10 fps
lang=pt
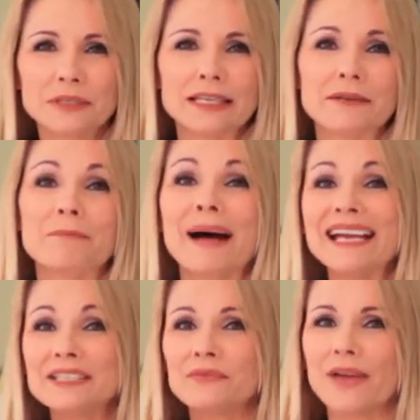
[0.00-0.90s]
dele
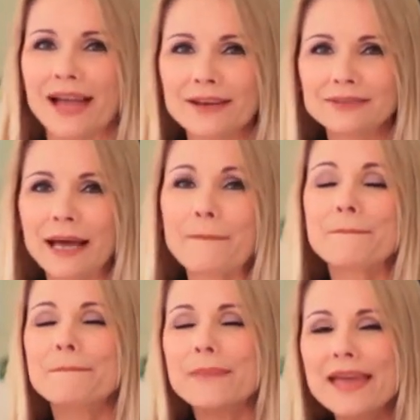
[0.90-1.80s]
mais velho tá
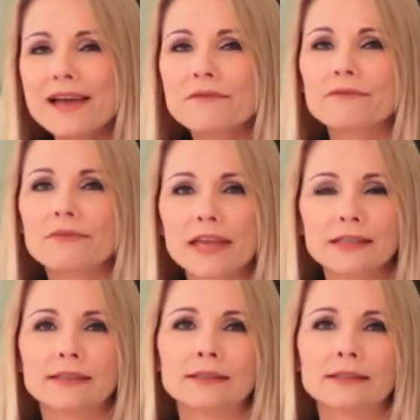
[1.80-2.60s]
perfeita